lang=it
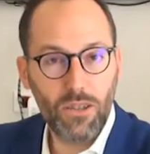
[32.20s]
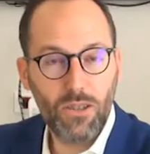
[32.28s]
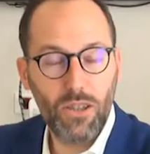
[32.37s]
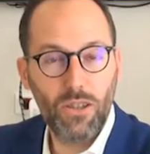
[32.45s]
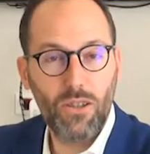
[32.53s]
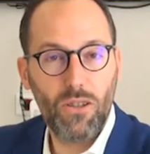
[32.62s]

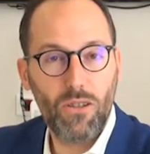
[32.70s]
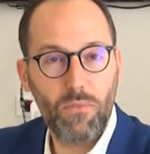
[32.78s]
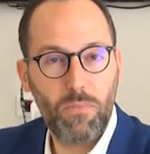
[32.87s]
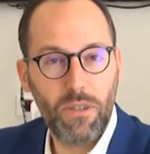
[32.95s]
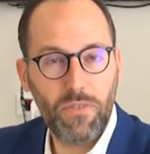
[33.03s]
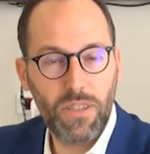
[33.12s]
oggi ho
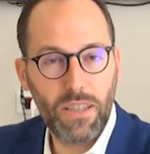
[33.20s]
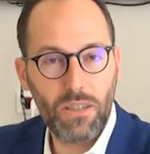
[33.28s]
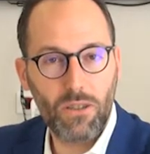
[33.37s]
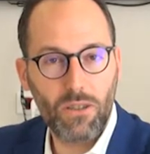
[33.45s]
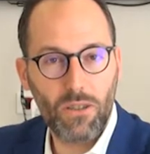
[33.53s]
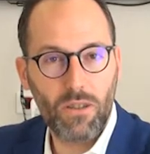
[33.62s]

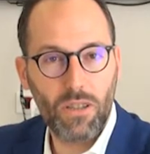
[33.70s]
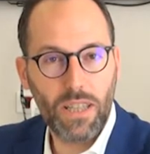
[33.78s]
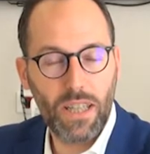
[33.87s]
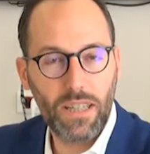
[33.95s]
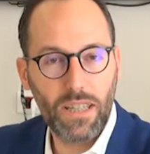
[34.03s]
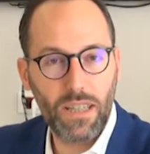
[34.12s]
preferito
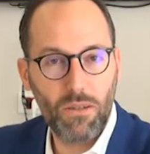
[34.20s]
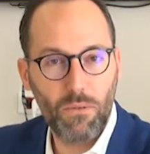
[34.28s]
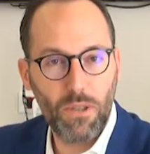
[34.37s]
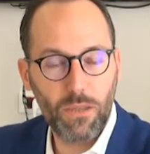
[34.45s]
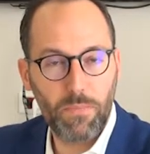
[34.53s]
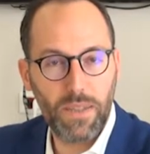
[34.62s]
chiarire
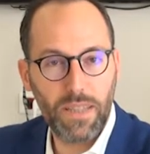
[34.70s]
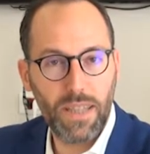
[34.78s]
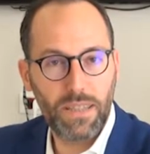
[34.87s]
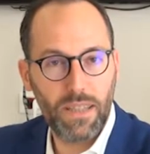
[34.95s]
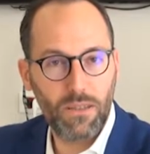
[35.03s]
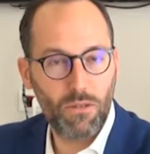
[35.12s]
alcuni aspetti
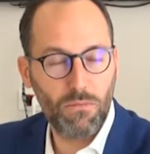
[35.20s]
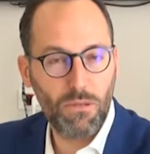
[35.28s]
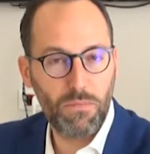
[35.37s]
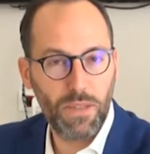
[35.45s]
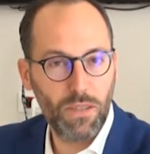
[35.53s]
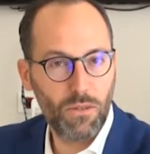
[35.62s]
che tratto
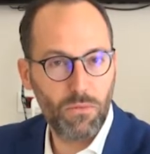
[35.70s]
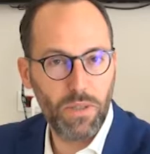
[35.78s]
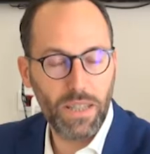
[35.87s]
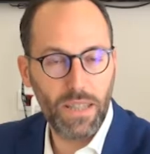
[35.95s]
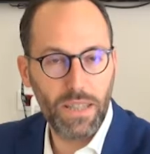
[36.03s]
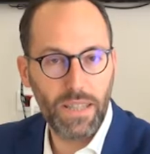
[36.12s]
normalmente con i
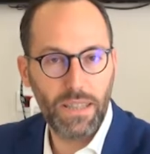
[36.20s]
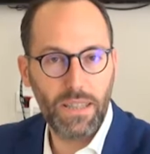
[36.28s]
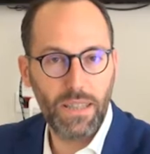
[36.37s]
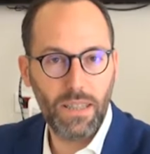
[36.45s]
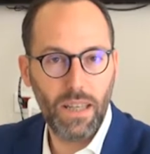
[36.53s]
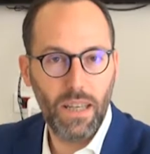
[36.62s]
miei clienti,